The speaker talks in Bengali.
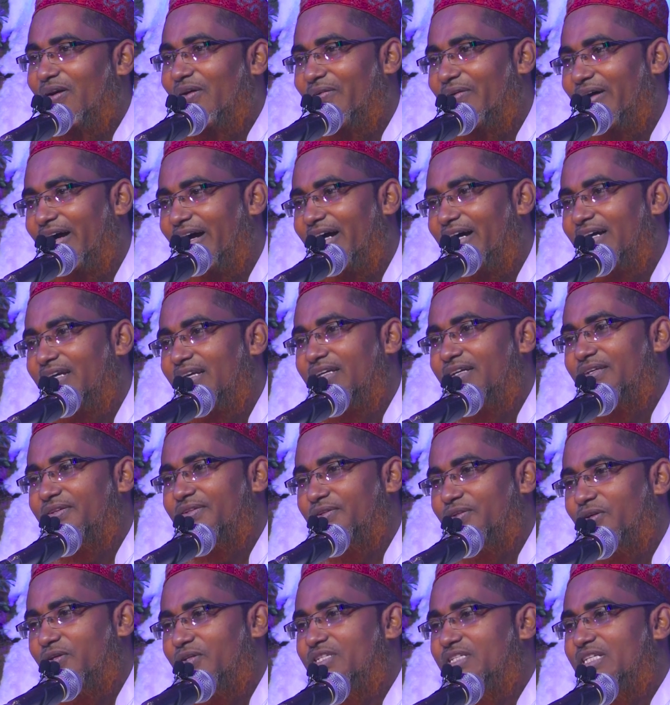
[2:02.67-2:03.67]
ও বাবা
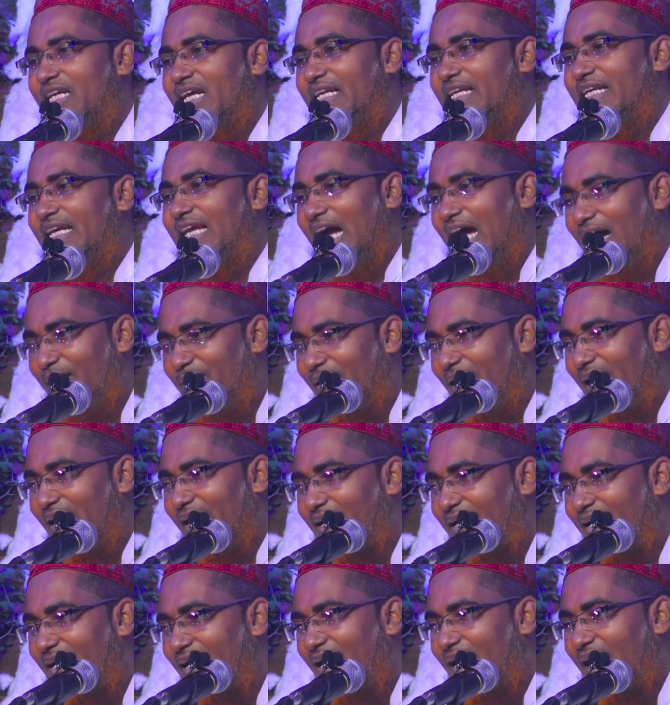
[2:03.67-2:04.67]
দোষটা কি
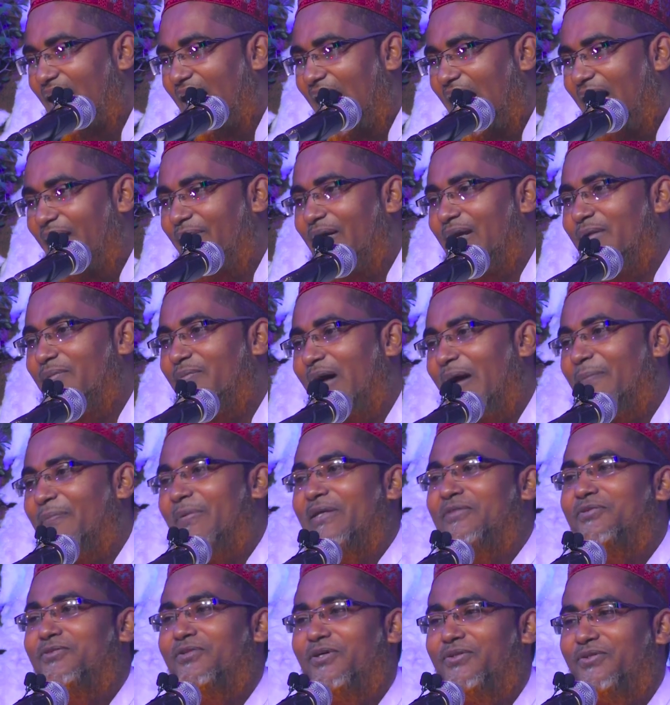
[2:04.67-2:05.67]
আমার আমার
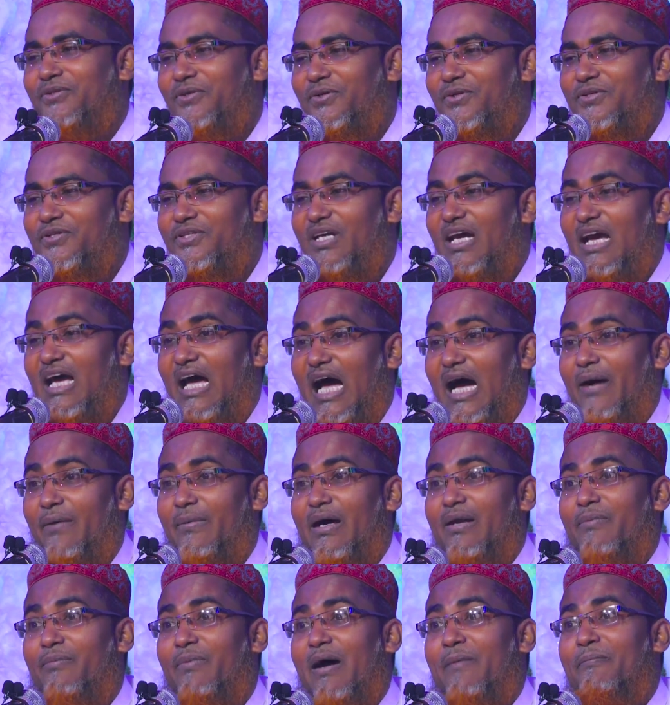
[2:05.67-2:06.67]
বাপের তো দোষ
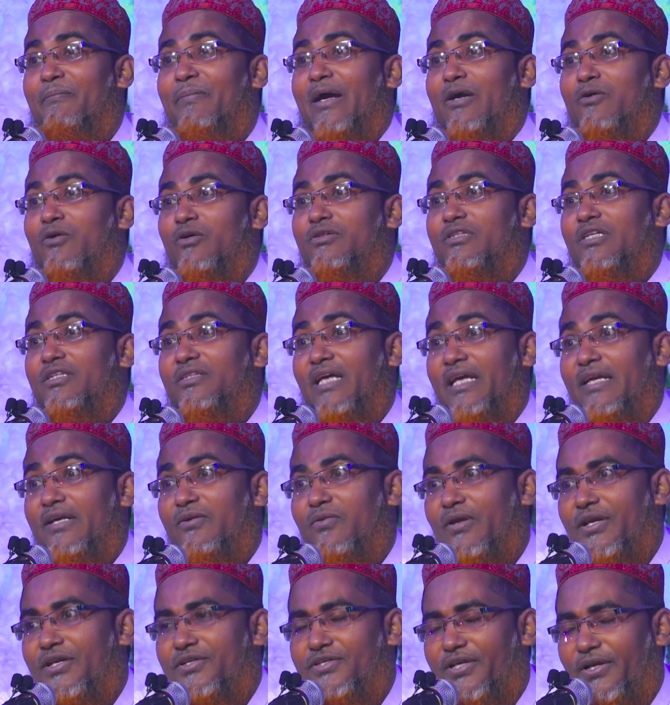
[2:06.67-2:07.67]
আমার বাপ বে করতে
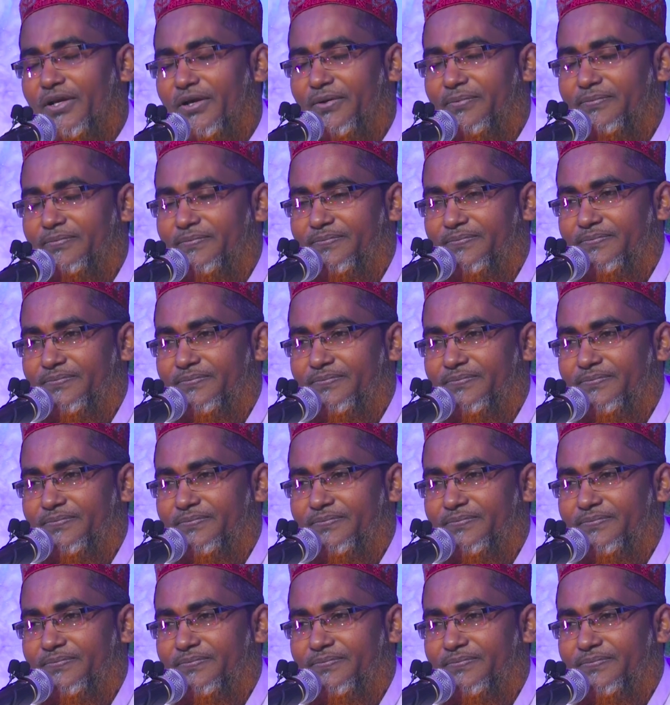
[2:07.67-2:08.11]
দেরি করেছিল